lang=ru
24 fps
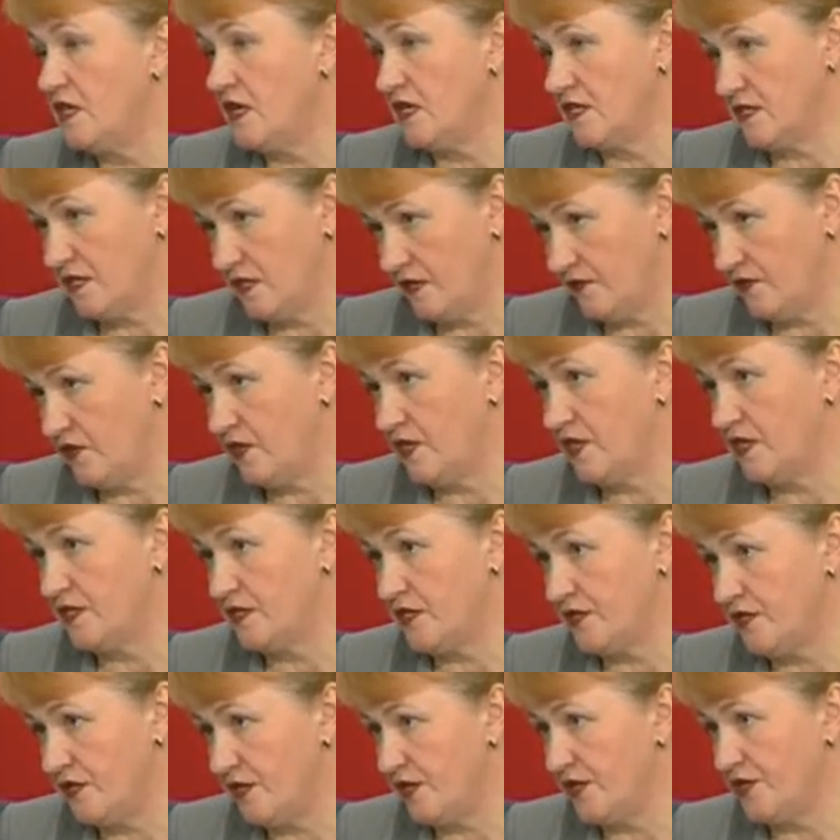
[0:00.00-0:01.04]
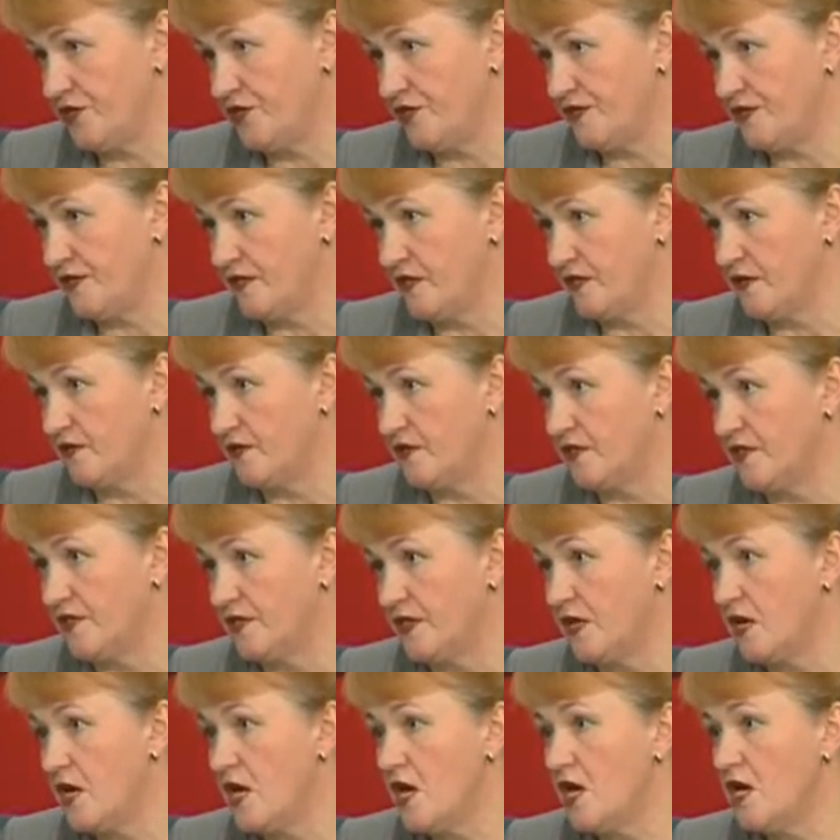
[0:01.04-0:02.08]
основная задача
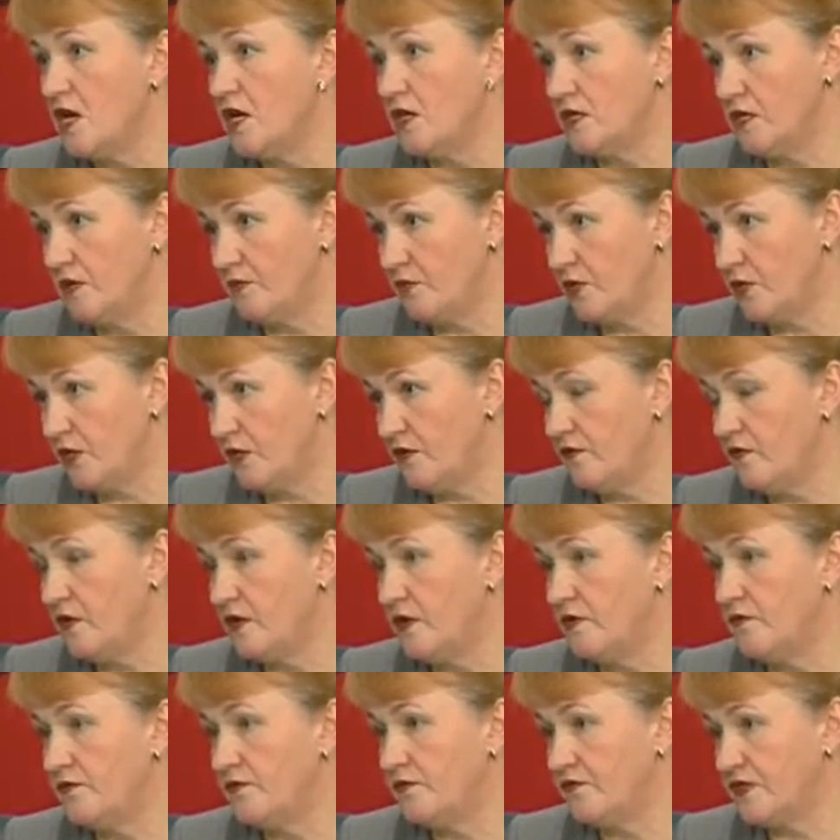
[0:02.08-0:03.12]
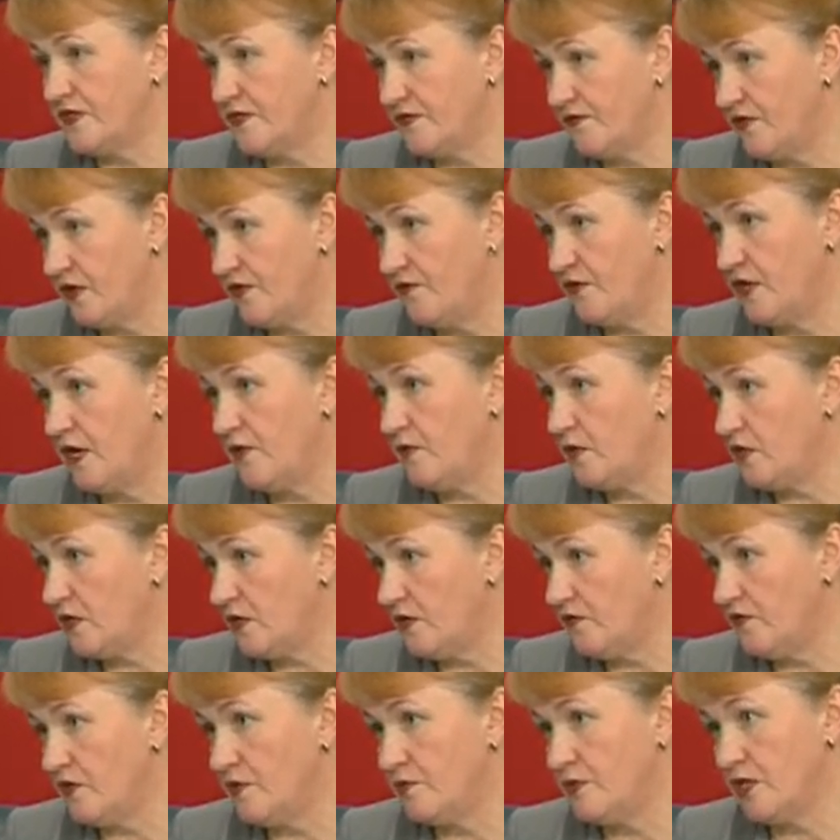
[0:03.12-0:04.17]
ставится. Это первое,
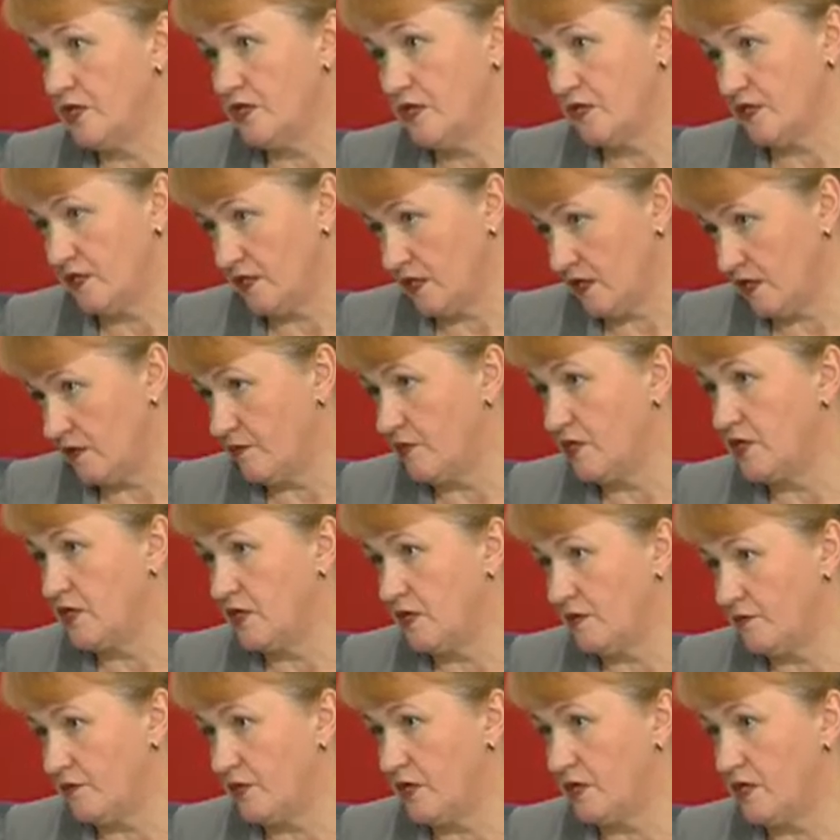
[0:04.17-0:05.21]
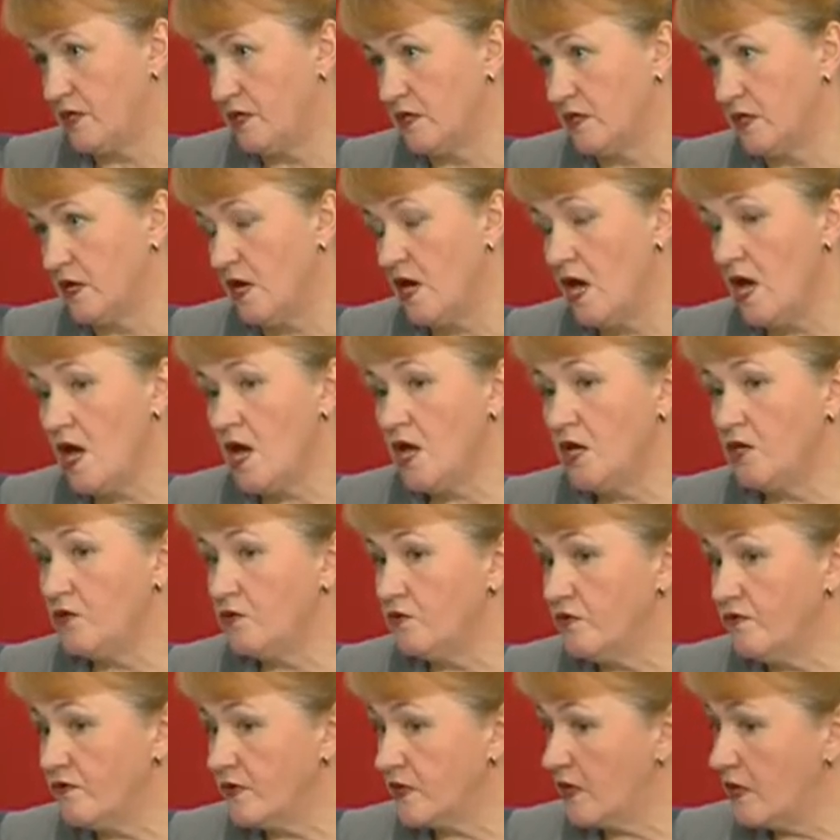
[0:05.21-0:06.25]
своевременная выплата заработной платы. Угу.
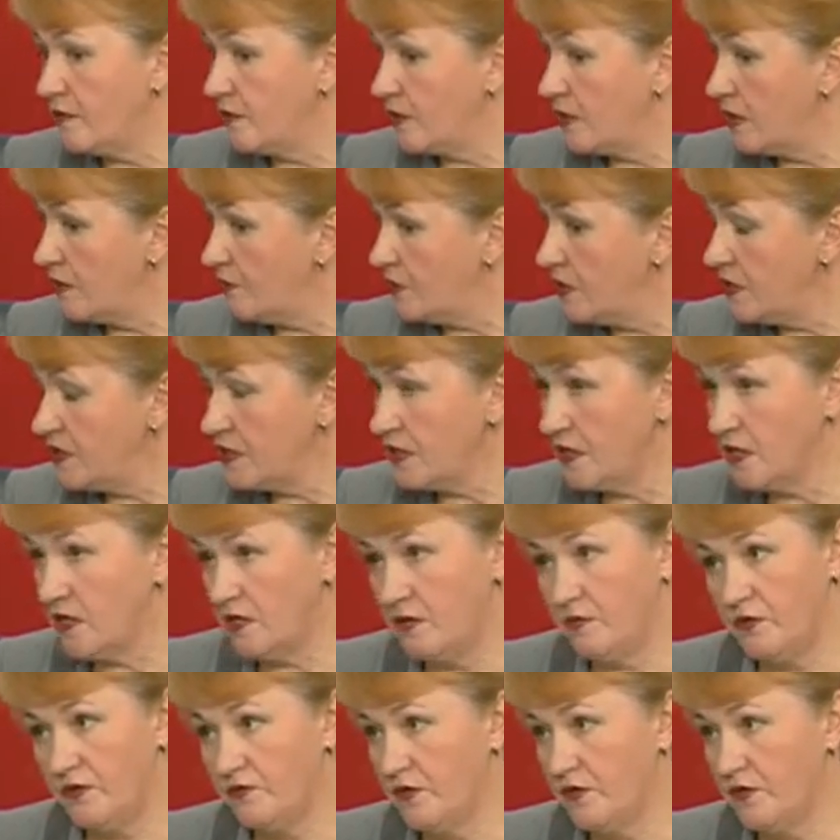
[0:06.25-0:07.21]
Но ко, ко мне мне с такими